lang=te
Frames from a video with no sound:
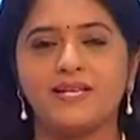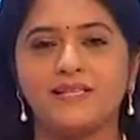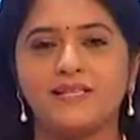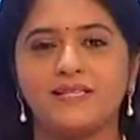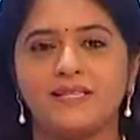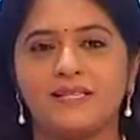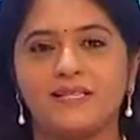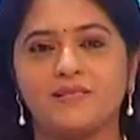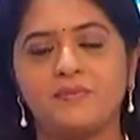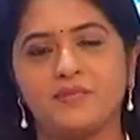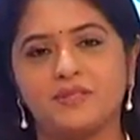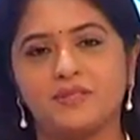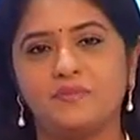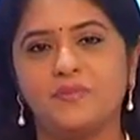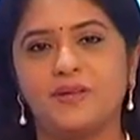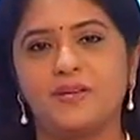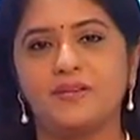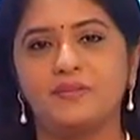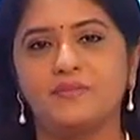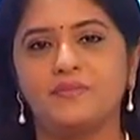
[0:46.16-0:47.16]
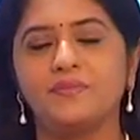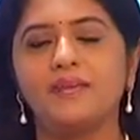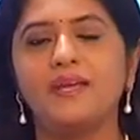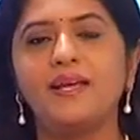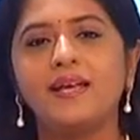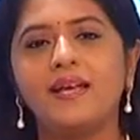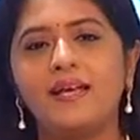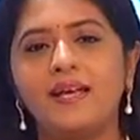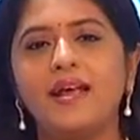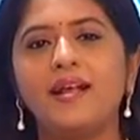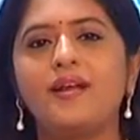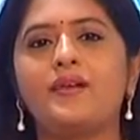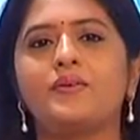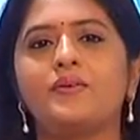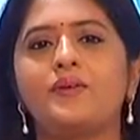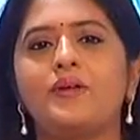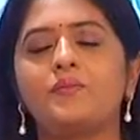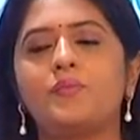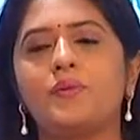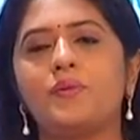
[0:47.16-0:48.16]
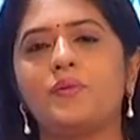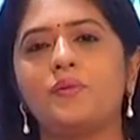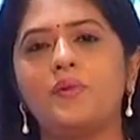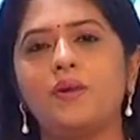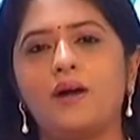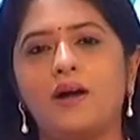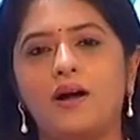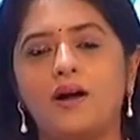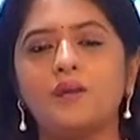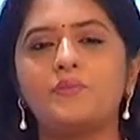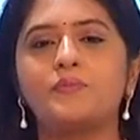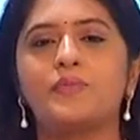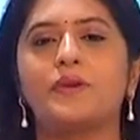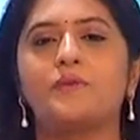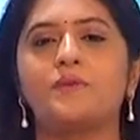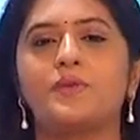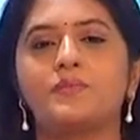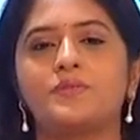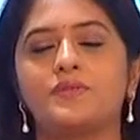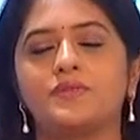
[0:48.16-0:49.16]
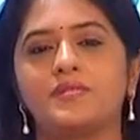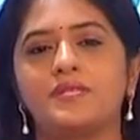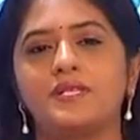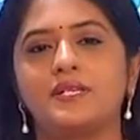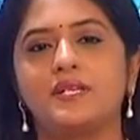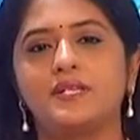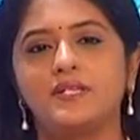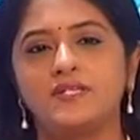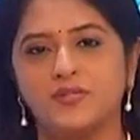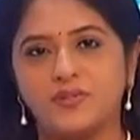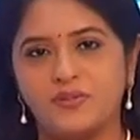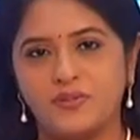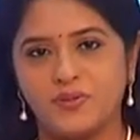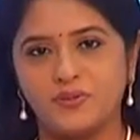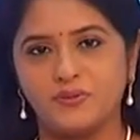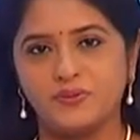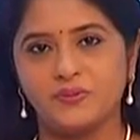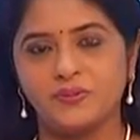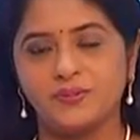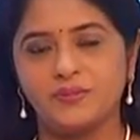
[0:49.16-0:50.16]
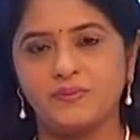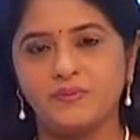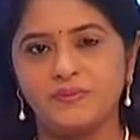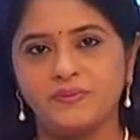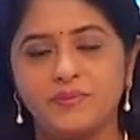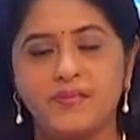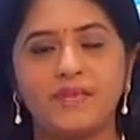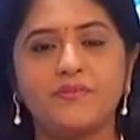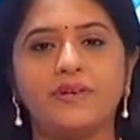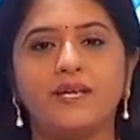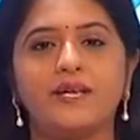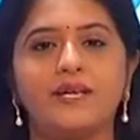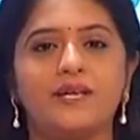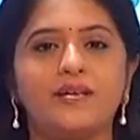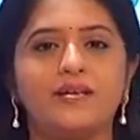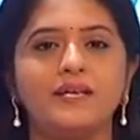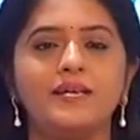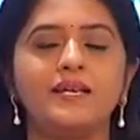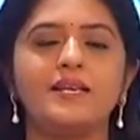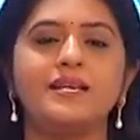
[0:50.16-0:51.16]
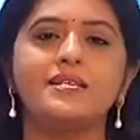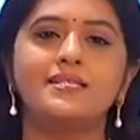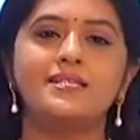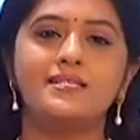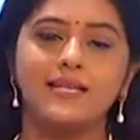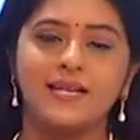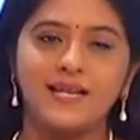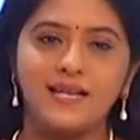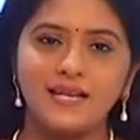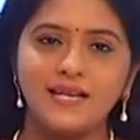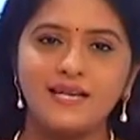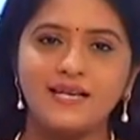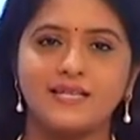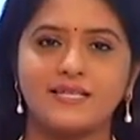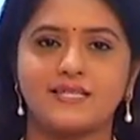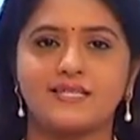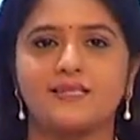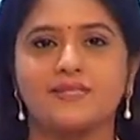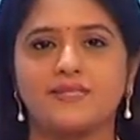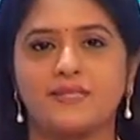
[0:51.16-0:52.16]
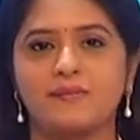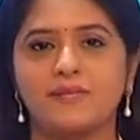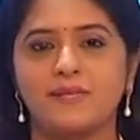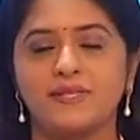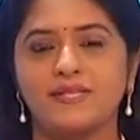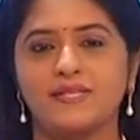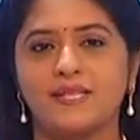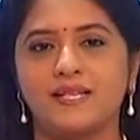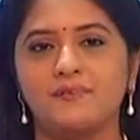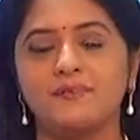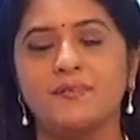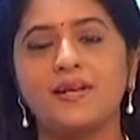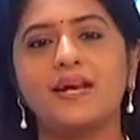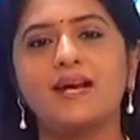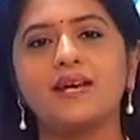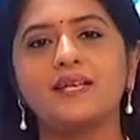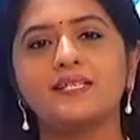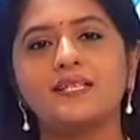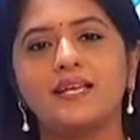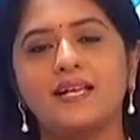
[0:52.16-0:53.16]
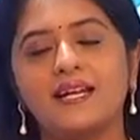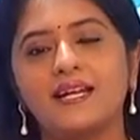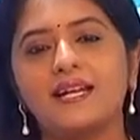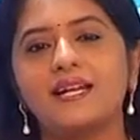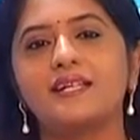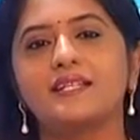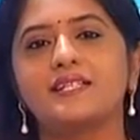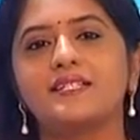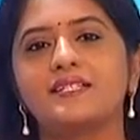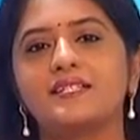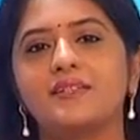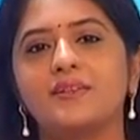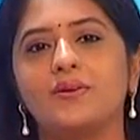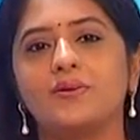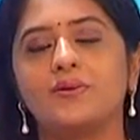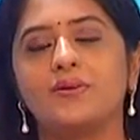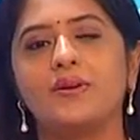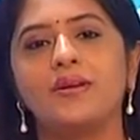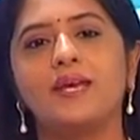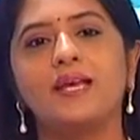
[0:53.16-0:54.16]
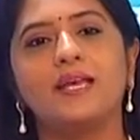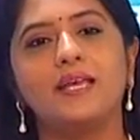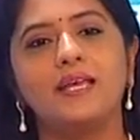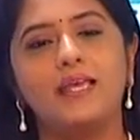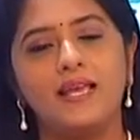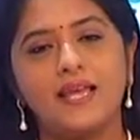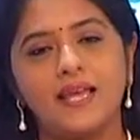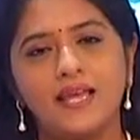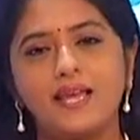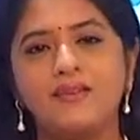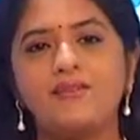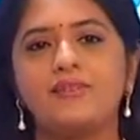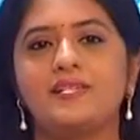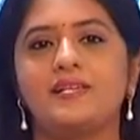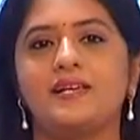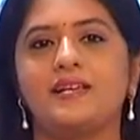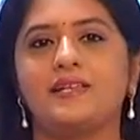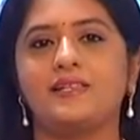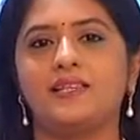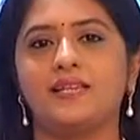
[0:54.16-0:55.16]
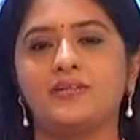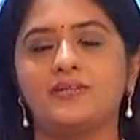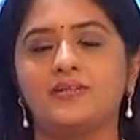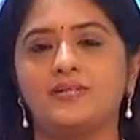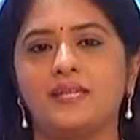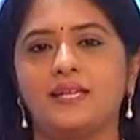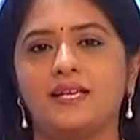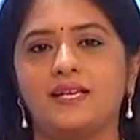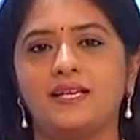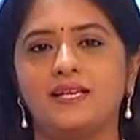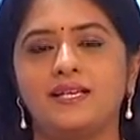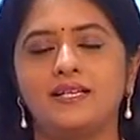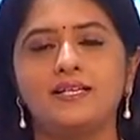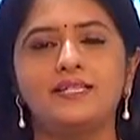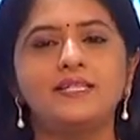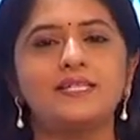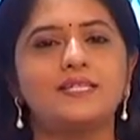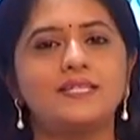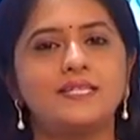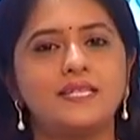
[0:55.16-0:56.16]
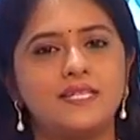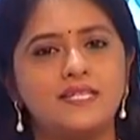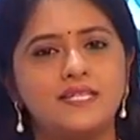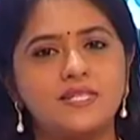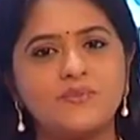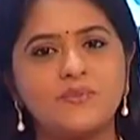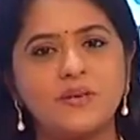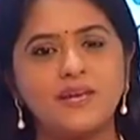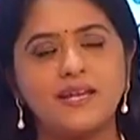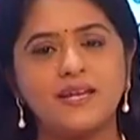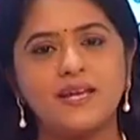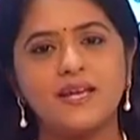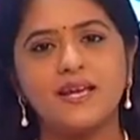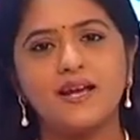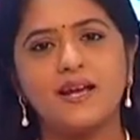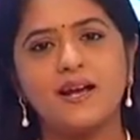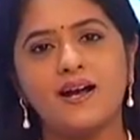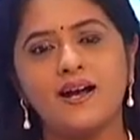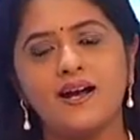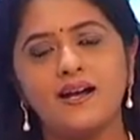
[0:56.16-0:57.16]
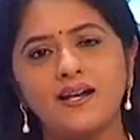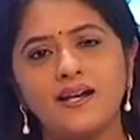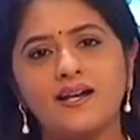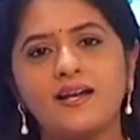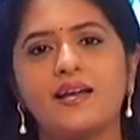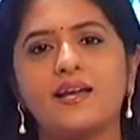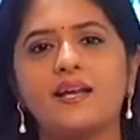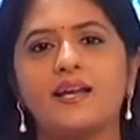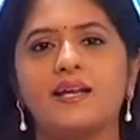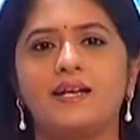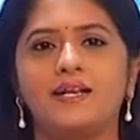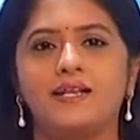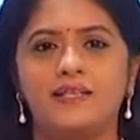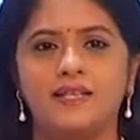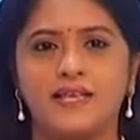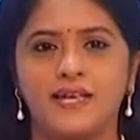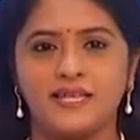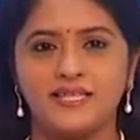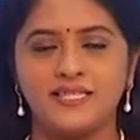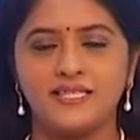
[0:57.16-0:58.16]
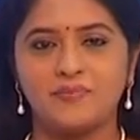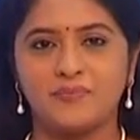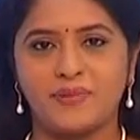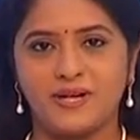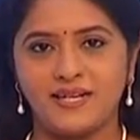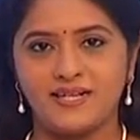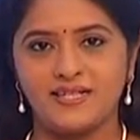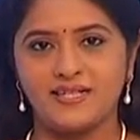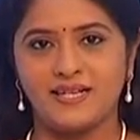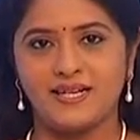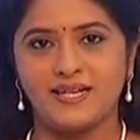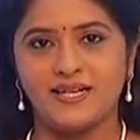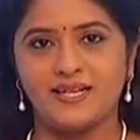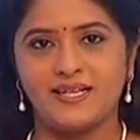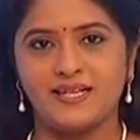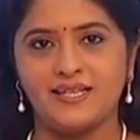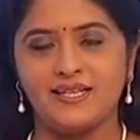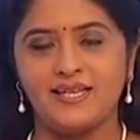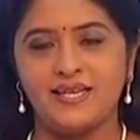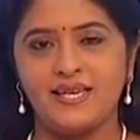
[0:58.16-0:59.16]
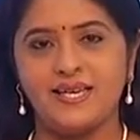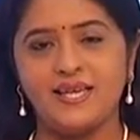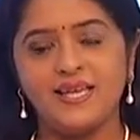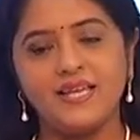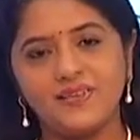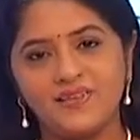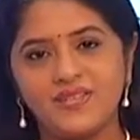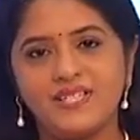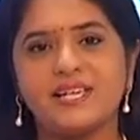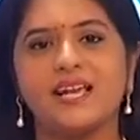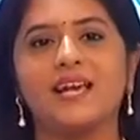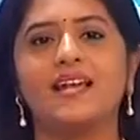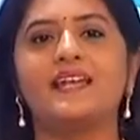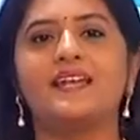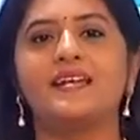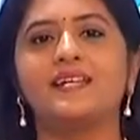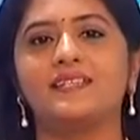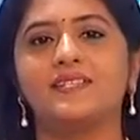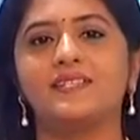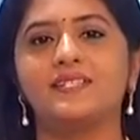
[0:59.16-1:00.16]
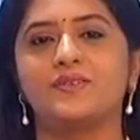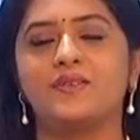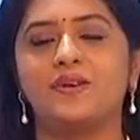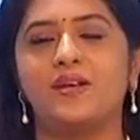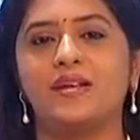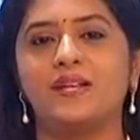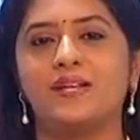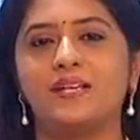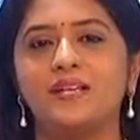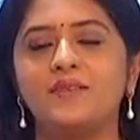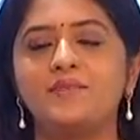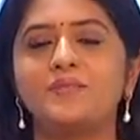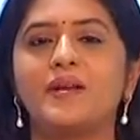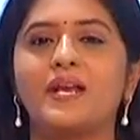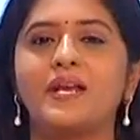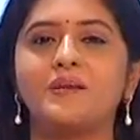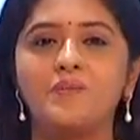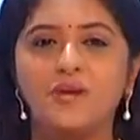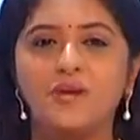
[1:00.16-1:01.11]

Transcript: హిస్టరీ మధుమేహం ఇలాంటివి ఉన్నప్పుడు హార్ట్ ప్రాబ్లమ్స్ వచ్చే రిస్క్ పెరుగుతుంది మరి వీరికి స్క్రీనింగ్ టెస్టులు తప్పనిసరి మరి ఆ స్క్రీనింగ్ టెస్టుల్లో ఏ ఏ విషయాలు తెలుస్తాయి అసలు చెస్ట్ పెయిన్ని హార్ట్ అటాక్గా నిర్ధారించే పరీక్షలు ఏంటి ఈ విషయాలన్నీ తెలుసుకోవడానికి ప్రైమ్